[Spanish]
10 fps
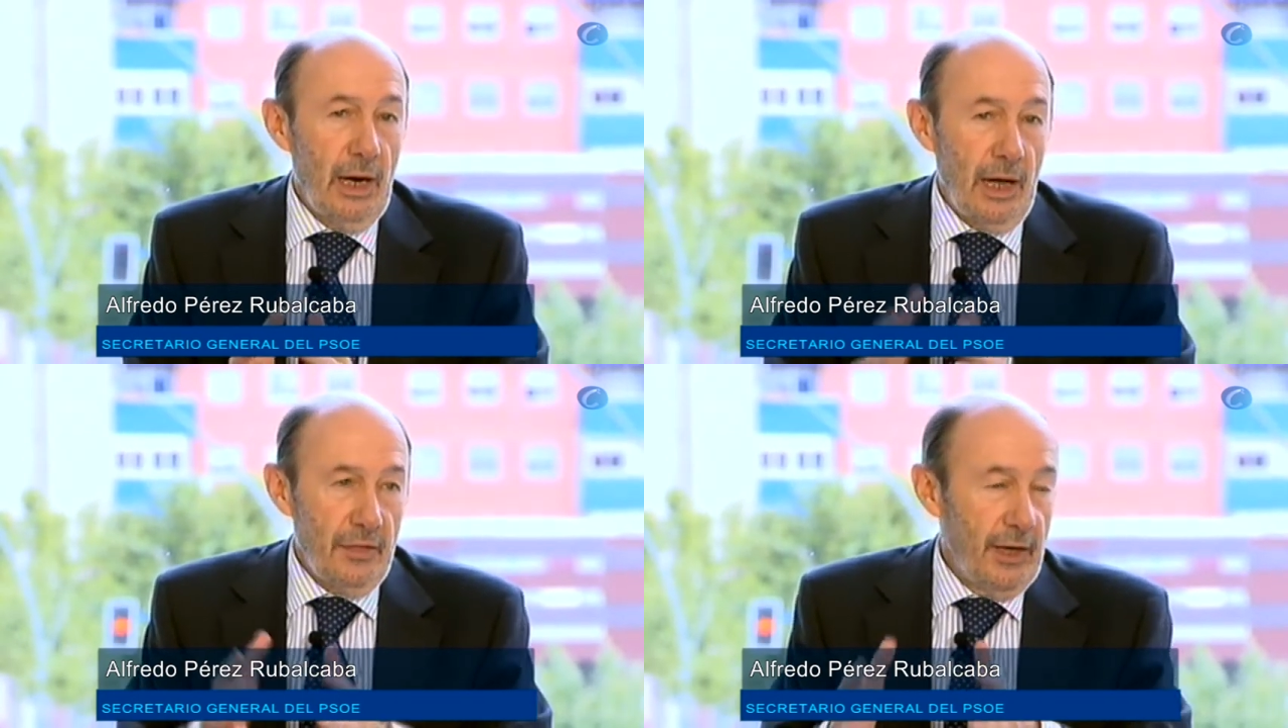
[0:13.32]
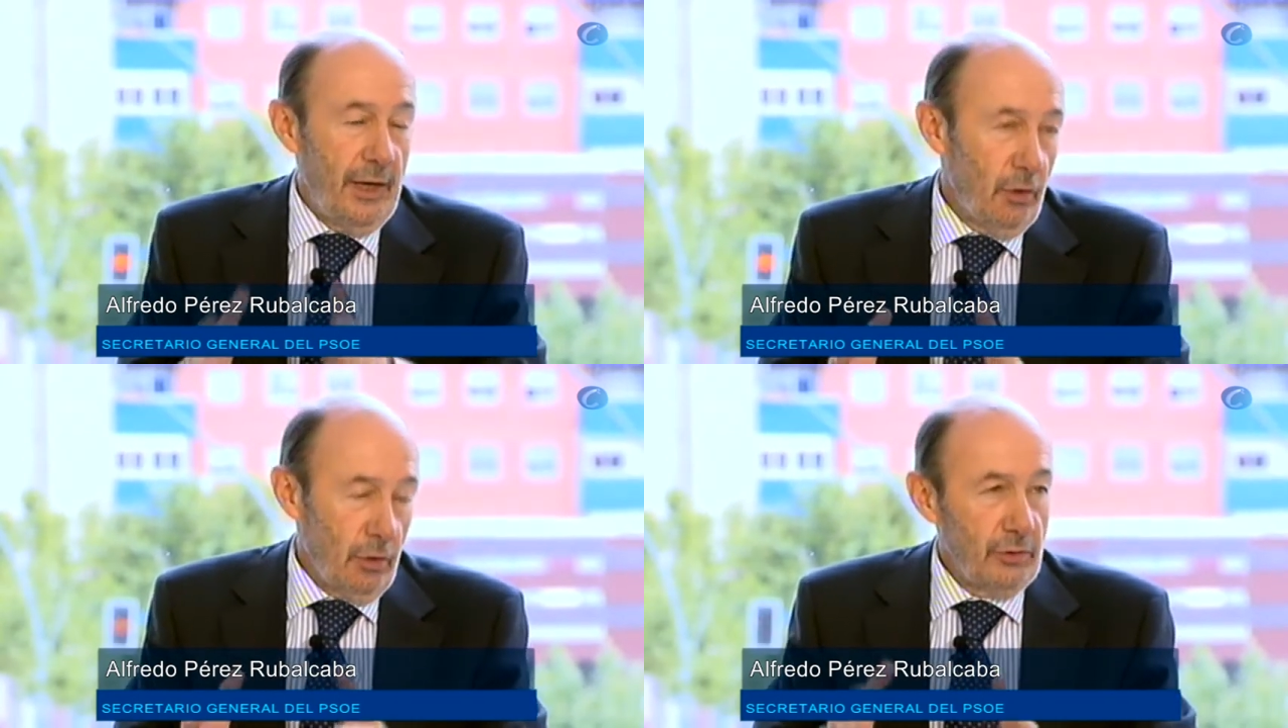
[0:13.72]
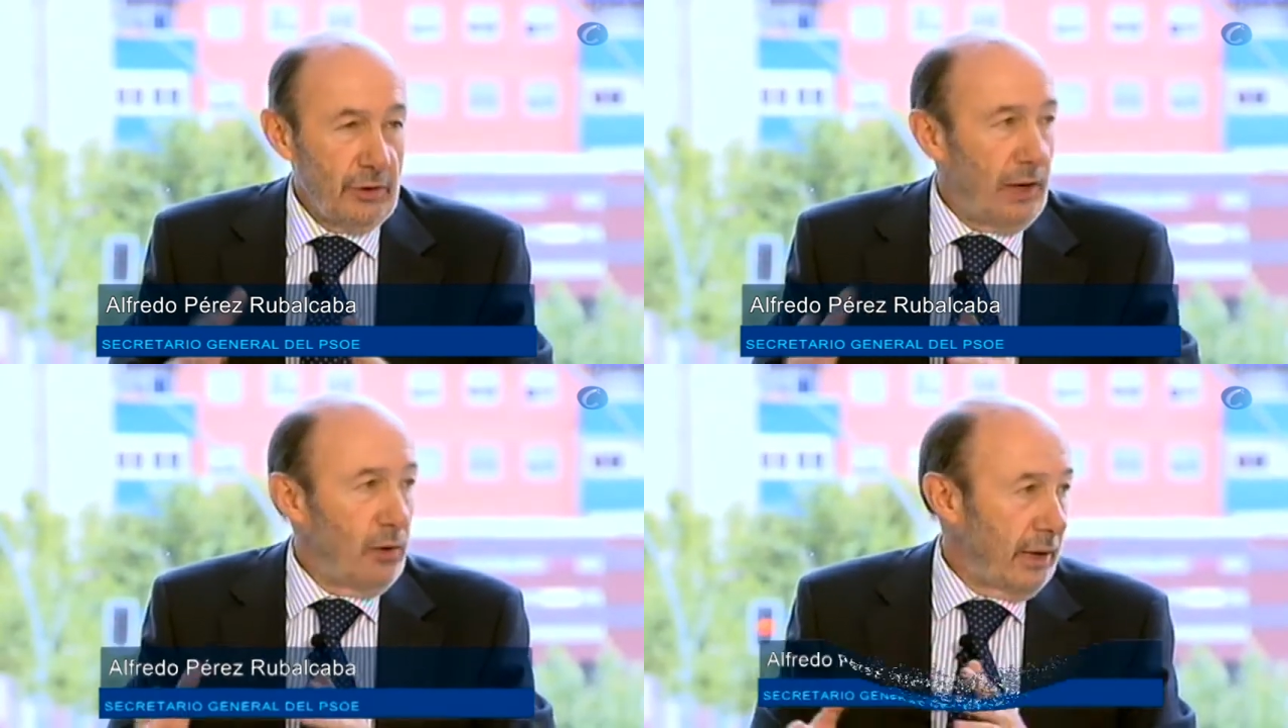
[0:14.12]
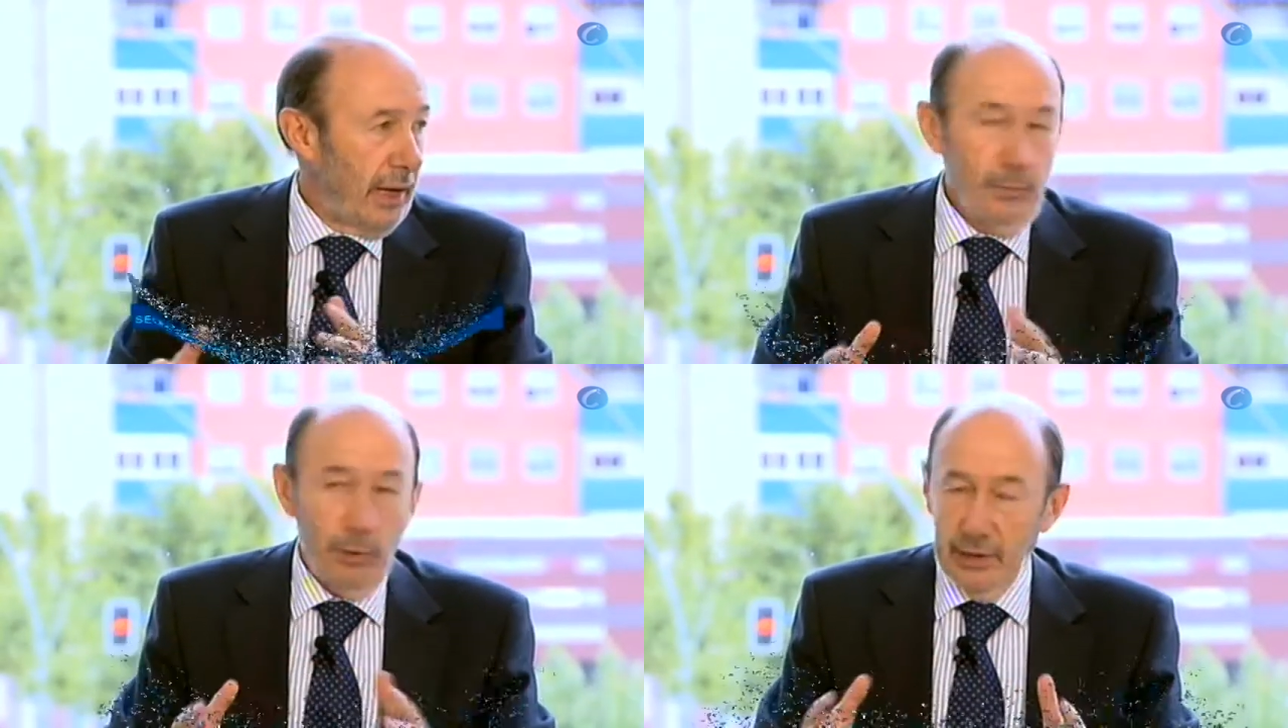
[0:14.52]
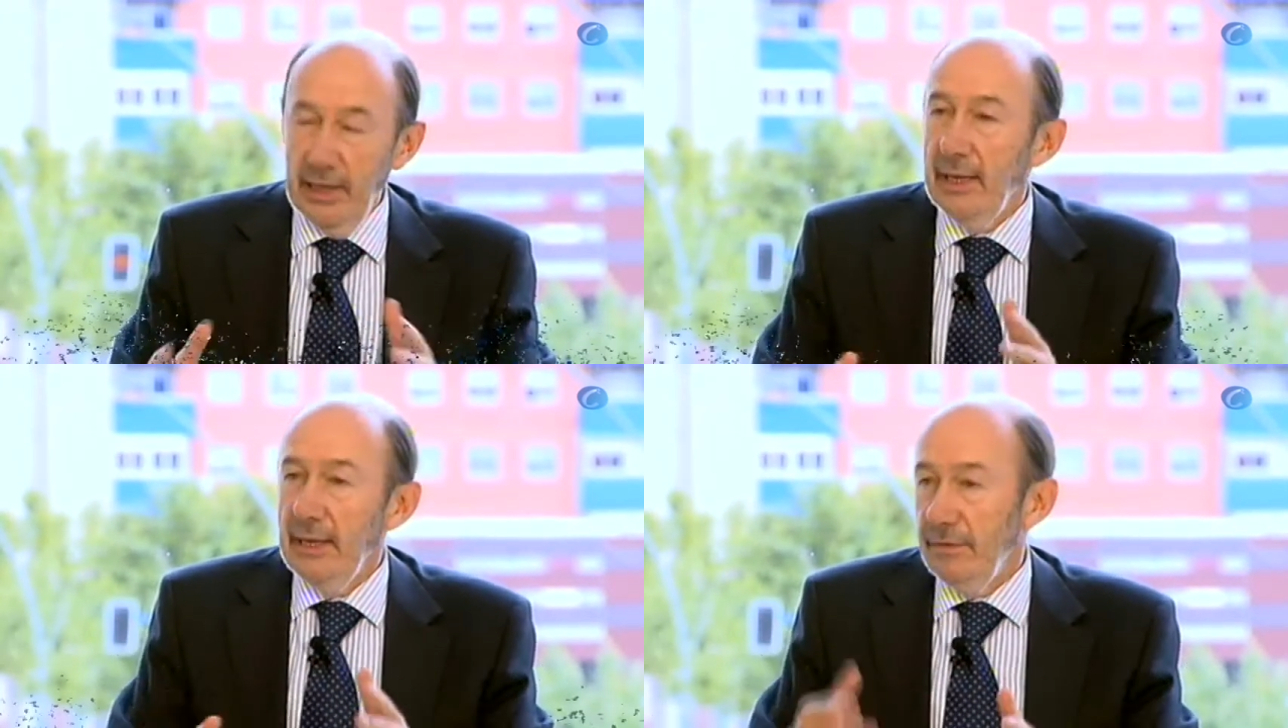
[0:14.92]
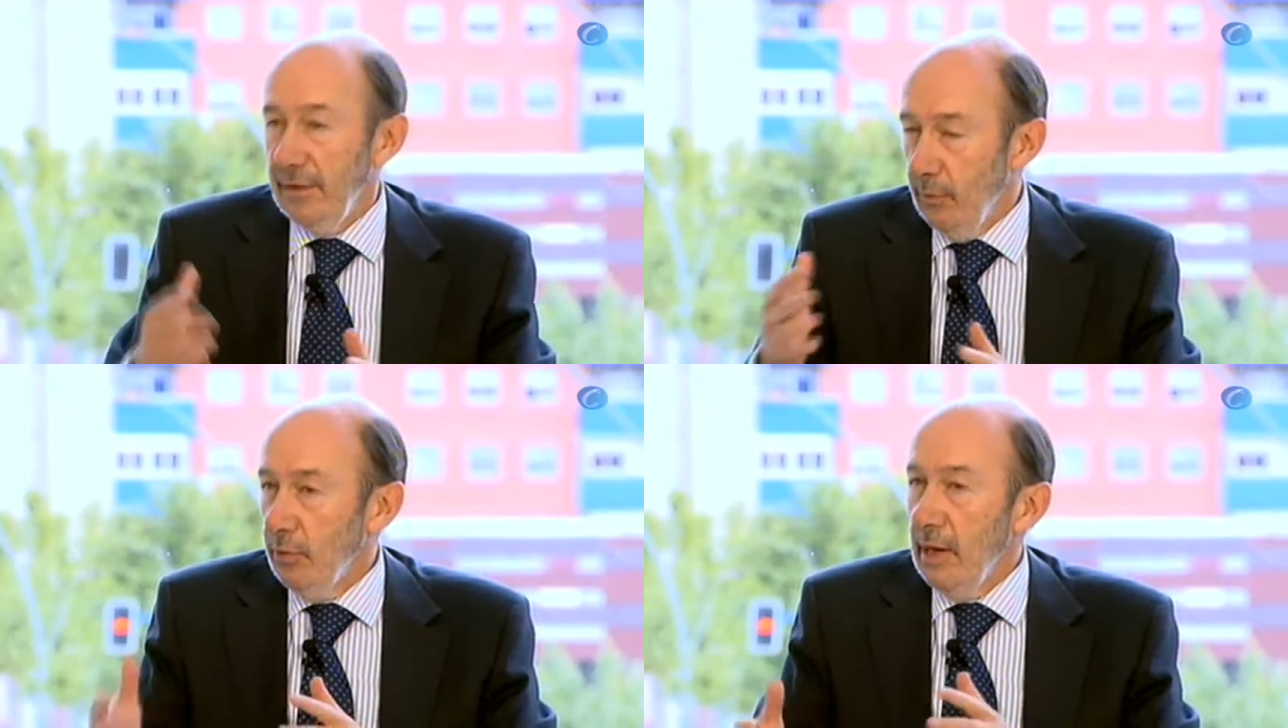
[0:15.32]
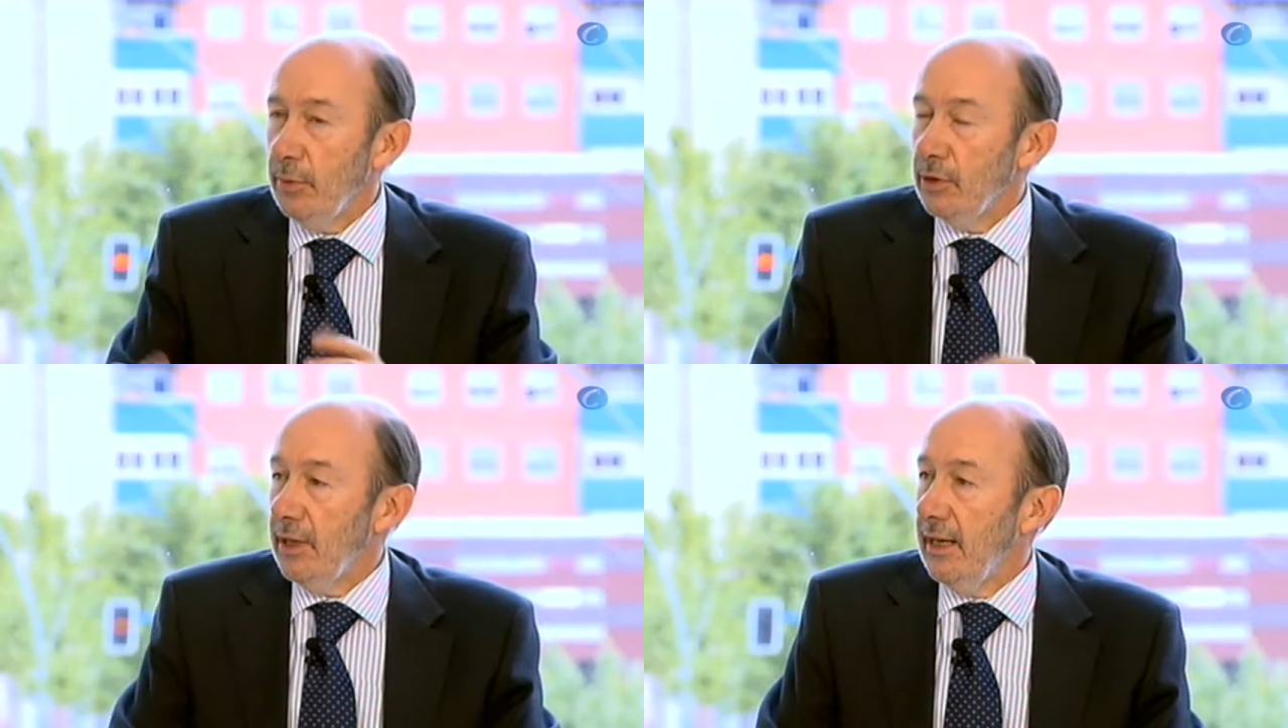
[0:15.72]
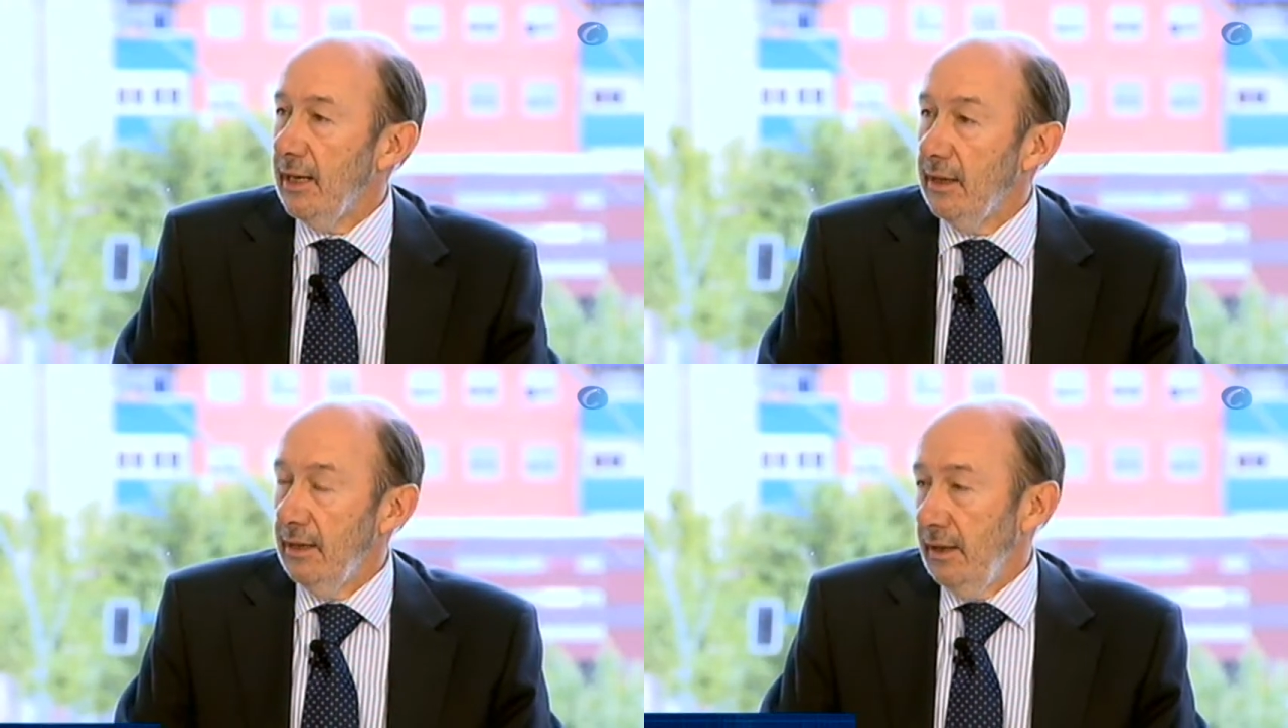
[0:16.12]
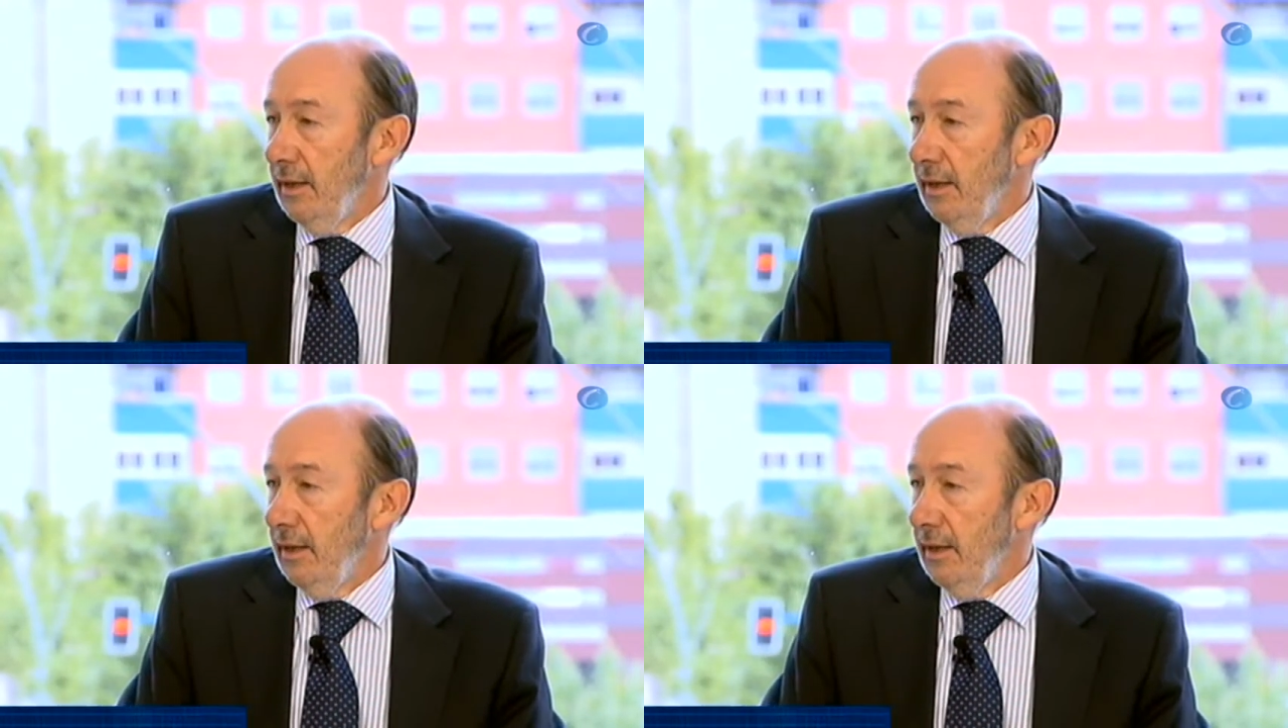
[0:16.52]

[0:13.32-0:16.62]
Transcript: adquirió, contrajo una hipoteca, firmó una hipoteca